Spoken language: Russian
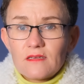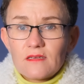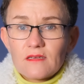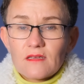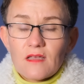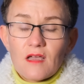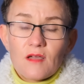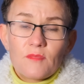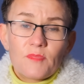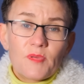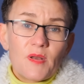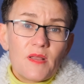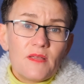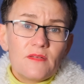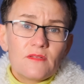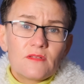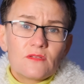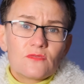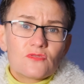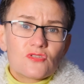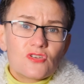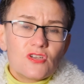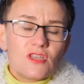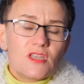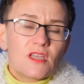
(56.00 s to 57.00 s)
как правило,
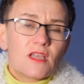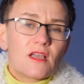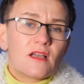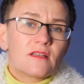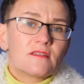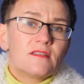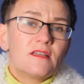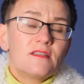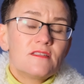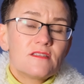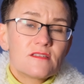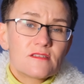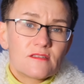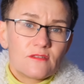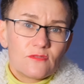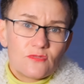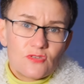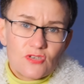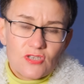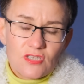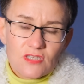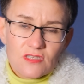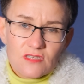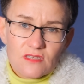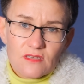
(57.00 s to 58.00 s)
уже никогда не
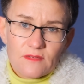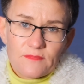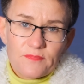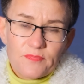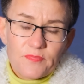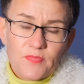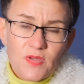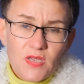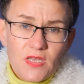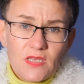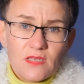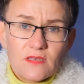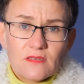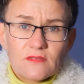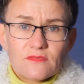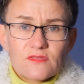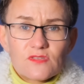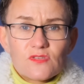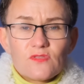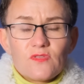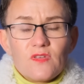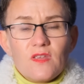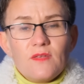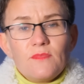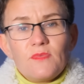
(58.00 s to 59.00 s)
случится. Мы
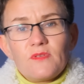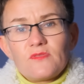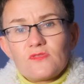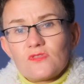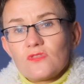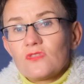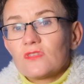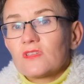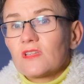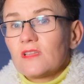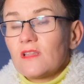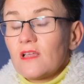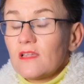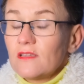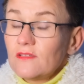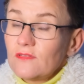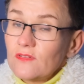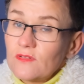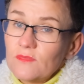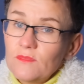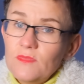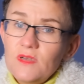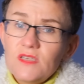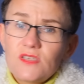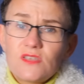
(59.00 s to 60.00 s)
все время все
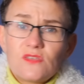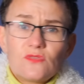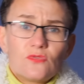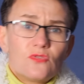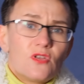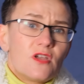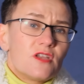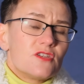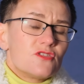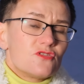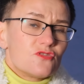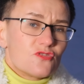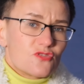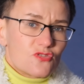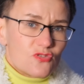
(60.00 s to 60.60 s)
откладываем. Мы сюда еще